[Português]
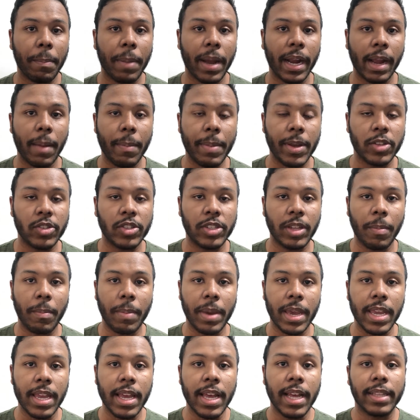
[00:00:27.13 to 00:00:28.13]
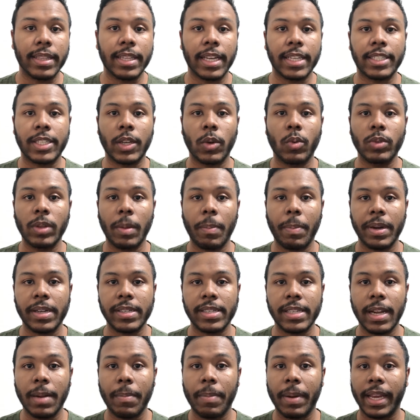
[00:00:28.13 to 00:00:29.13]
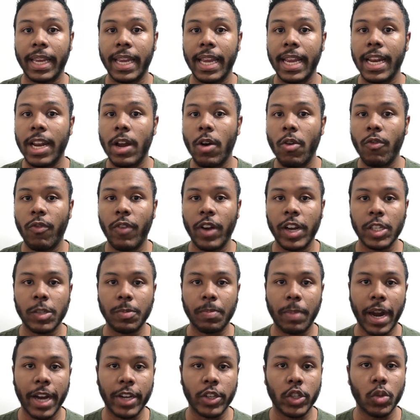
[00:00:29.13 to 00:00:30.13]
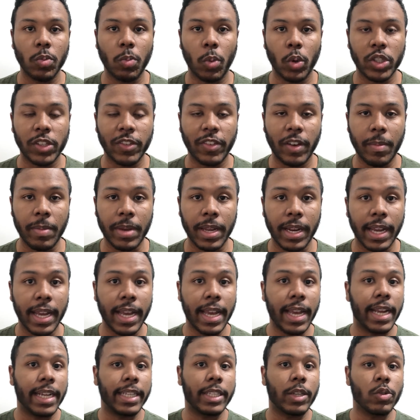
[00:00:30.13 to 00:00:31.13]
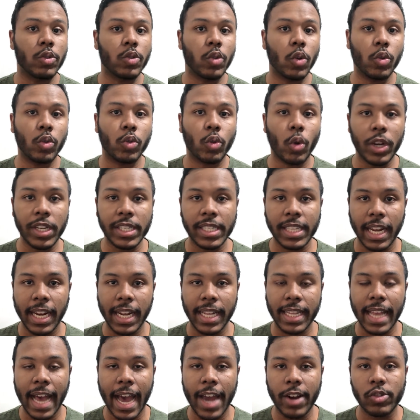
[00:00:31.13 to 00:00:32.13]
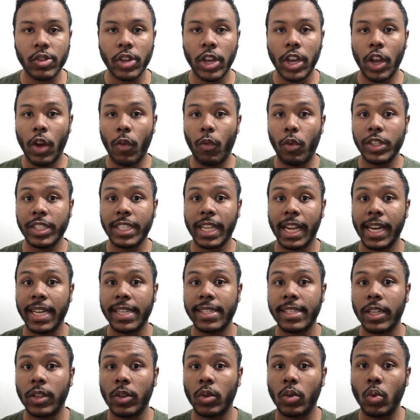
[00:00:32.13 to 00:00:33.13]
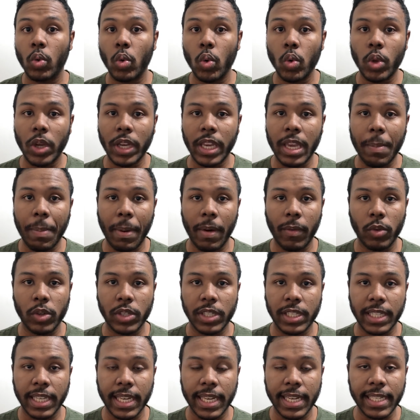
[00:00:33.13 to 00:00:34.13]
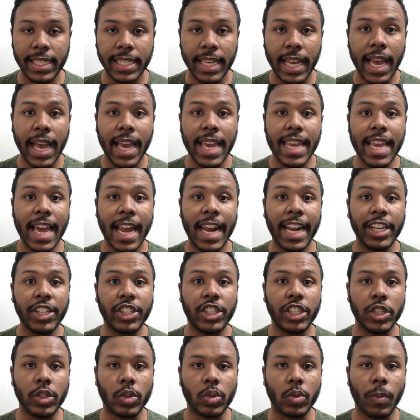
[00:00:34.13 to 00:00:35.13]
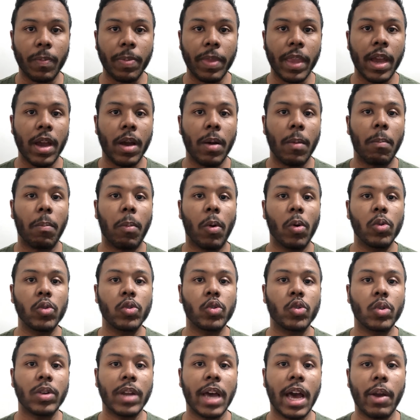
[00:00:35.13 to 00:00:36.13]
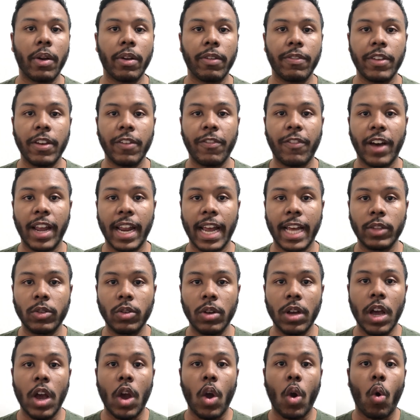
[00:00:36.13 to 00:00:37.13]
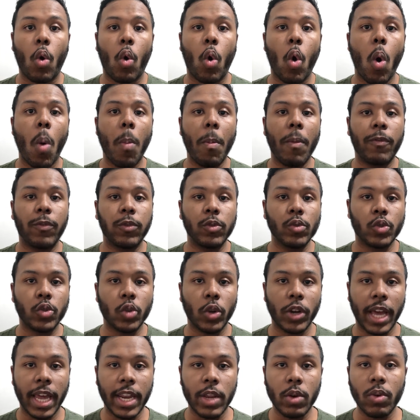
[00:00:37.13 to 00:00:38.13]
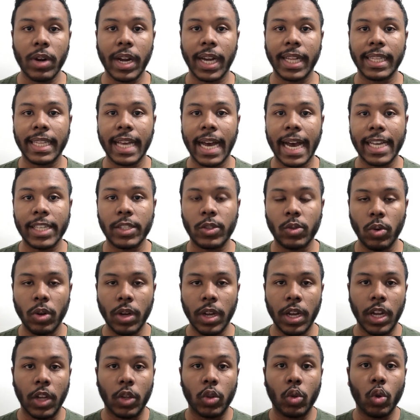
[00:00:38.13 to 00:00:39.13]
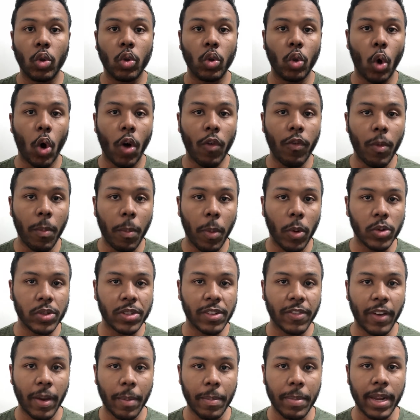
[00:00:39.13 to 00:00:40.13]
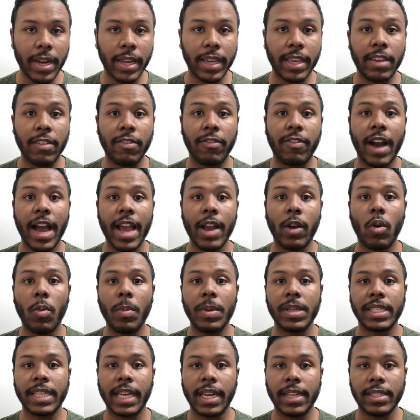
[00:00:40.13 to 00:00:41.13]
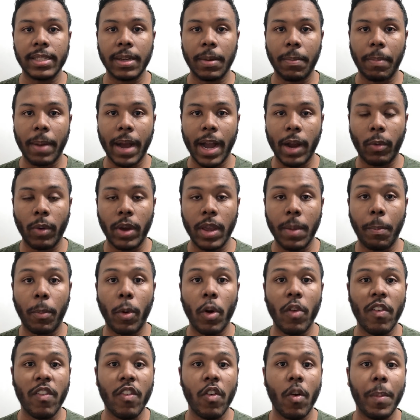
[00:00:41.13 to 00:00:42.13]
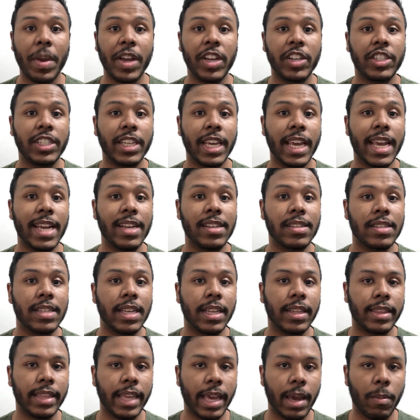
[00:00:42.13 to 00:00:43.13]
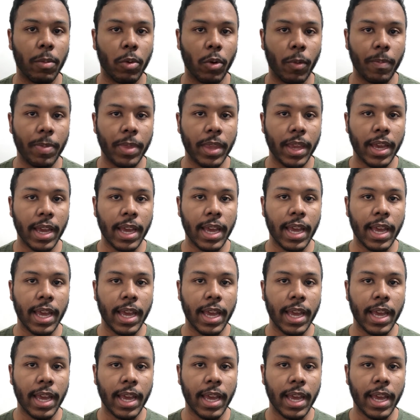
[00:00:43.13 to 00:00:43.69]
pagamentos também da segunda parcela para quem não faz parte do Bolsa Família. Então são dois calendários, eu vou esclarecer tudo aqui para vocês e além disso, Bolsonaro havia falado como funcionaria o cadastro do novo Bolsa Família que vai começar a ser pago aí provavelmente em setembro.